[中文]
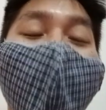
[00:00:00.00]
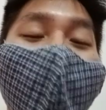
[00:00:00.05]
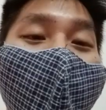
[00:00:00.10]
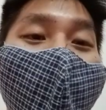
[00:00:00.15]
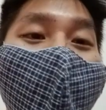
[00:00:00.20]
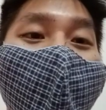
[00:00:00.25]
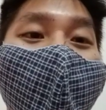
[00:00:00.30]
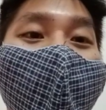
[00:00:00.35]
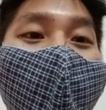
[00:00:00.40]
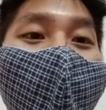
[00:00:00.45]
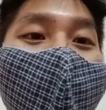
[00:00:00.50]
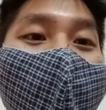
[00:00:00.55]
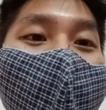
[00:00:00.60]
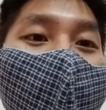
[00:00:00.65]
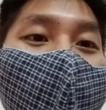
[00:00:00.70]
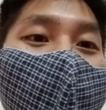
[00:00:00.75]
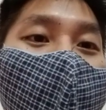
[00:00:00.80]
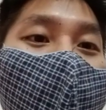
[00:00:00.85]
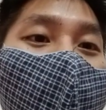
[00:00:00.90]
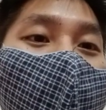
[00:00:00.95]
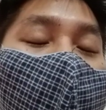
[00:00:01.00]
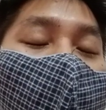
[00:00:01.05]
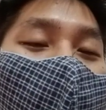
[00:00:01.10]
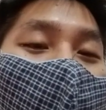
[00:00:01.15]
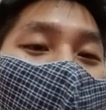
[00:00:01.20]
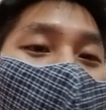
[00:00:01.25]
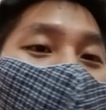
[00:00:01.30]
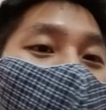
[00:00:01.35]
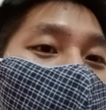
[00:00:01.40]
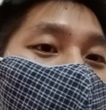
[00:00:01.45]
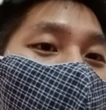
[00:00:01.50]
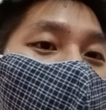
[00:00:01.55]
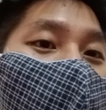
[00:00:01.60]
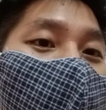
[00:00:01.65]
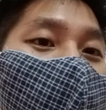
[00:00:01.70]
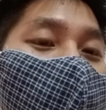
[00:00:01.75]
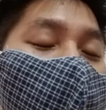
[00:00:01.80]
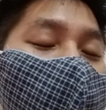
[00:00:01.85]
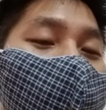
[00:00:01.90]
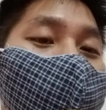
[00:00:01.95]
给 OK。
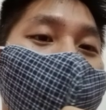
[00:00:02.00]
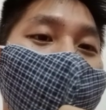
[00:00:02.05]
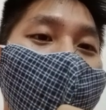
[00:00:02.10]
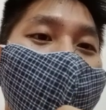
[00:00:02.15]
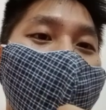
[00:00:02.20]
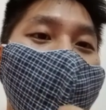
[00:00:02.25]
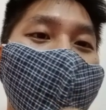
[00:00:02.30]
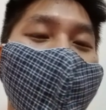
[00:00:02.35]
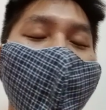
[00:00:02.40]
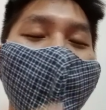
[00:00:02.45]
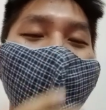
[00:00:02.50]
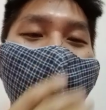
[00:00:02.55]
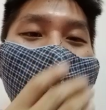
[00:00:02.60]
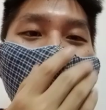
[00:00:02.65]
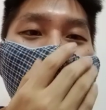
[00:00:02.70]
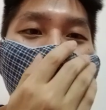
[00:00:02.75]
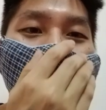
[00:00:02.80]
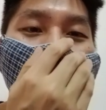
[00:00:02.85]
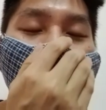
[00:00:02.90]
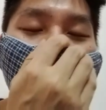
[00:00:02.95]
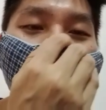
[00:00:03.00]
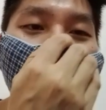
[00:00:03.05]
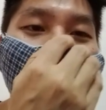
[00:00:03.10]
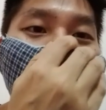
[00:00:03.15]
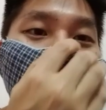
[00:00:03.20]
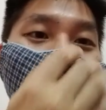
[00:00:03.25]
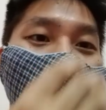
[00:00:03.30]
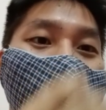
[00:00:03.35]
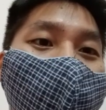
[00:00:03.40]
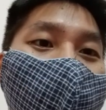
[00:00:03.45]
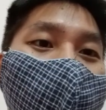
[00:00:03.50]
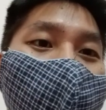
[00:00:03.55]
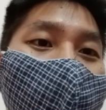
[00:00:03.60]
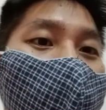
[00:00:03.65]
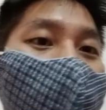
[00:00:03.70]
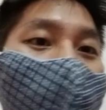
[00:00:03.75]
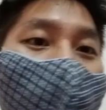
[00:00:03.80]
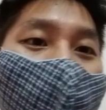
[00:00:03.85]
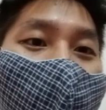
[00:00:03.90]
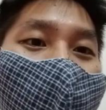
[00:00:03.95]
就除了进进口到
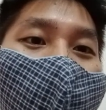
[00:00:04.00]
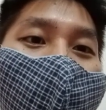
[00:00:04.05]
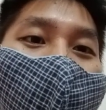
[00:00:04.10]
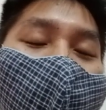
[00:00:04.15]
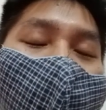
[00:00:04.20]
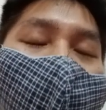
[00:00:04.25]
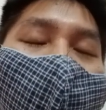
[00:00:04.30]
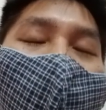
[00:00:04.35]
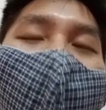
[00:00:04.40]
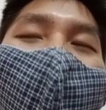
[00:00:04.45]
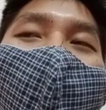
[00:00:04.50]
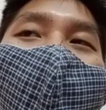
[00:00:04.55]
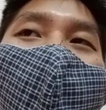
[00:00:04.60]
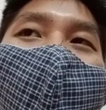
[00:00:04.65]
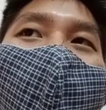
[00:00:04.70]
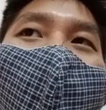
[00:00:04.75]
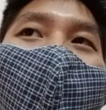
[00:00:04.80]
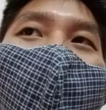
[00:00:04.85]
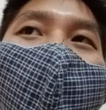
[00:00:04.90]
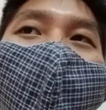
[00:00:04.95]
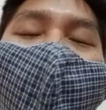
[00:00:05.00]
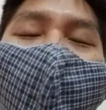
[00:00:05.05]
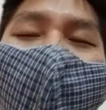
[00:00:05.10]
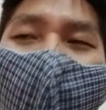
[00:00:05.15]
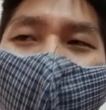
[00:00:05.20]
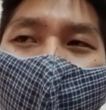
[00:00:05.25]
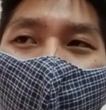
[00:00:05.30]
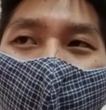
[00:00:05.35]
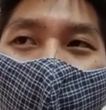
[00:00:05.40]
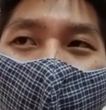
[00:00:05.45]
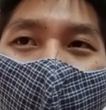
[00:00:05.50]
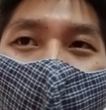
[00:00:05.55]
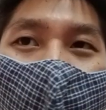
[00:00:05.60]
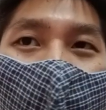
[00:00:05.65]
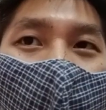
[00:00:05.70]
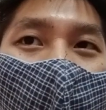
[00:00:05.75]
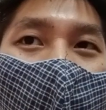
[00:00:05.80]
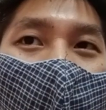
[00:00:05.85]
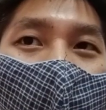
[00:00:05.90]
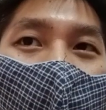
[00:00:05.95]
中国市场之外，因为现在
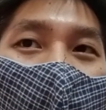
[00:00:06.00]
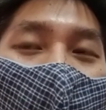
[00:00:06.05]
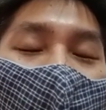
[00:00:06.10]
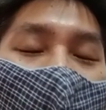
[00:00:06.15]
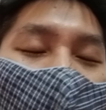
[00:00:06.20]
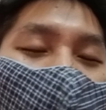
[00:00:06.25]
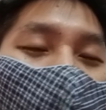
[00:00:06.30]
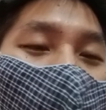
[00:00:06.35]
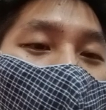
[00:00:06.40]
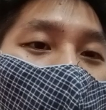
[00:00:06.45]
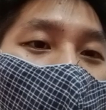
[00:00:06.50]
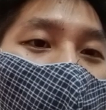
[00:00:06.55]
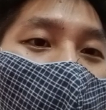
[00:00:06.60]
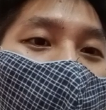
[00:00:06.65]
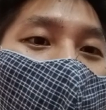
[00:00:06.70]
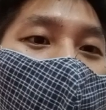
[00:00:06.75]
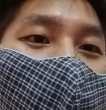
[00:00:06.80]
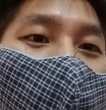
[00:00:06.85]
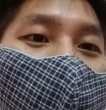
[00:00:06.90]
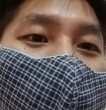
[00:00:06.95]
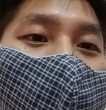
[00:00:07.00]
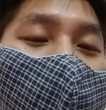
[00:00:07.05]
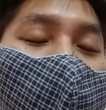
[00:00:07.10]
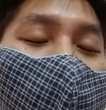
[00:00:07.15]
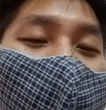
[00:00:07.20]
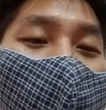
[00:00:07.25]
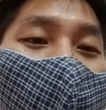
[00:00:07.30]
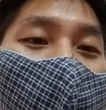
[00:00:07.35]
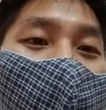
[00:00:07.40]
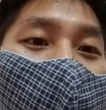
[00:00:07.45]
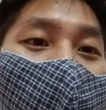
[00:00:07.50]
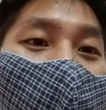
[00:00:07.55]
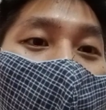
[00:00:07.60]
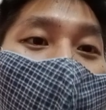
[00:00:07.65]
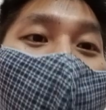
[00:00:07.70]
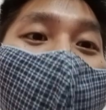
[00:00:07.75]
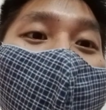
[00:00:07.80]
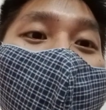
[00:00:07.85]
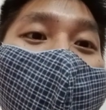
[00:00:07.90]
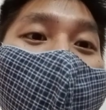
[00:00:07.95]
讲中国的那个
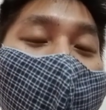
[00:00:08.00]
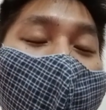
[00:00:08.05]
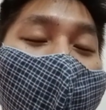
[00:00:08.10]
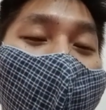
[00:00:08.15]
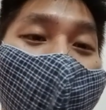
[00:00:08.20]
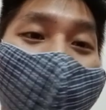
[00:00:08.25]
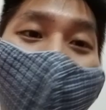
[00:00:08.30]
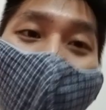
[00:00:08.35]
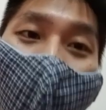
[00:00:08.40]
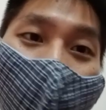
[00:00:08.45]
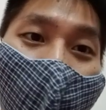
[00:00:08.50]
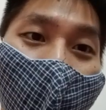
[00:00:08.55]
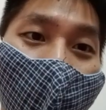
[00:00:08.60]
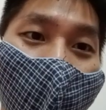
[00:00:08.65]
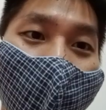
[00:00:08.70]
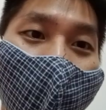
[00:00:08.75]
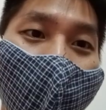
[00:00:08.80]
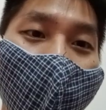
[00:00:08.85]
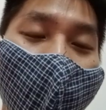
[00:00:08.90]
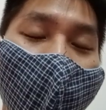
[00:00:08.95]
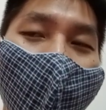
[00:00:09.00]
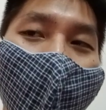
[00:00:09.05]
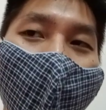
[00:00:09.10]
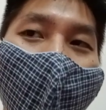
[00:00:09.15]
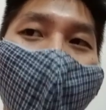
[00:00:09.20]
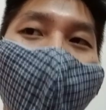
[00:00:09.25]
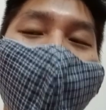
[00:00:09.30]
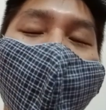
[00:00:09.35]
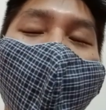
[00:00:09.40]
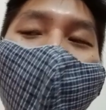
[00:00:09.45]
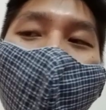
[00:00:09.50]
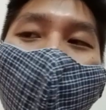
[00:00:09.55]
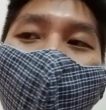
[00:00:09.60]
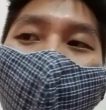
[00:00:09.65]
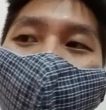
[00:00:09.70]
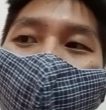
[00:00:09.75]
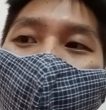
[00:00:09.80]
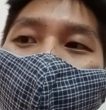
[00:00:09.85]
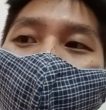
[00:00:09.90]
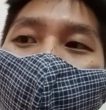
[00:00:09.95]
经济放缓嘛，就那个
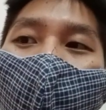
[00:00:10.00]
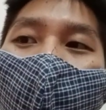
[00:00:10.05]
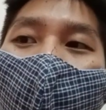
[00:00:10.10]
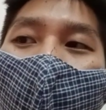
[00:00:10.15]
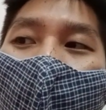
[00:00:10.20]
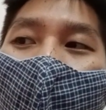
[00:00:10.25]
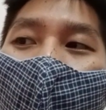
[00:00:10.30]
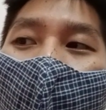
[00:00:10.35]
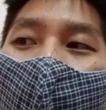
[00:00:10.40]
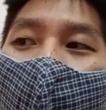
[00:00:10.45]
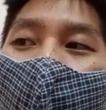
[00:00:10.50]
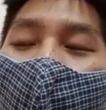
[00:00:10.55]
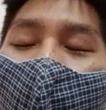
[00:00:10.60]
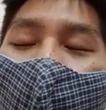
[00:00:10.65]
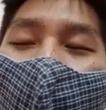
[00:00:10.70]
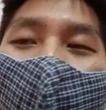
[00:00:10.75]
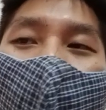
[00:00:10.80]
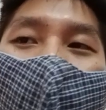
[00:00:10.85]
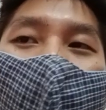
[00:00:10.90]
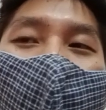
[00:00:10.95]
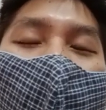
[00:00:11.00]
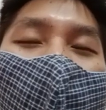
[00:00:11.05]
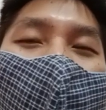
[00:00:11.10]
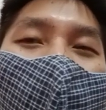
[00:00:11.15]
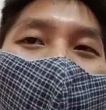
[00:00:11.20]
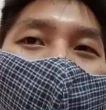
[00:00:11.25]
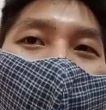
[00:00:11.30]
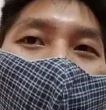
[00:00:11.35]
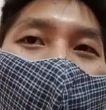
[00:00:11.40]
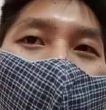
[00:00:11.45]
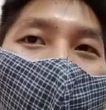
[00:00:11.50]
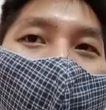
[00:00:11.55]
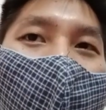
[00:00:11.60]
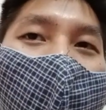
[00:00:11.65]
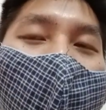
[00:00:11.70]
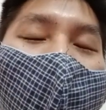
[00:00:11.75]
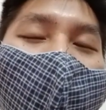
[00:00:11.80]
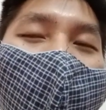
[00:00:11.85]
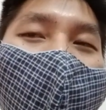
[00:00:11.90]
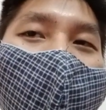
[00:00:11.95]
需求，连那个金枕头
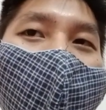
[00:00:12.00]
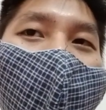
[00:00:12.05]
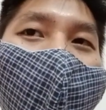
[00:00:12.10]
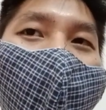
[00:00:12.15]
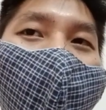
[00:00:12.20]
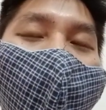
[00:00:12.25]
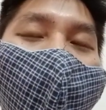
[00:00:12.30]
也是需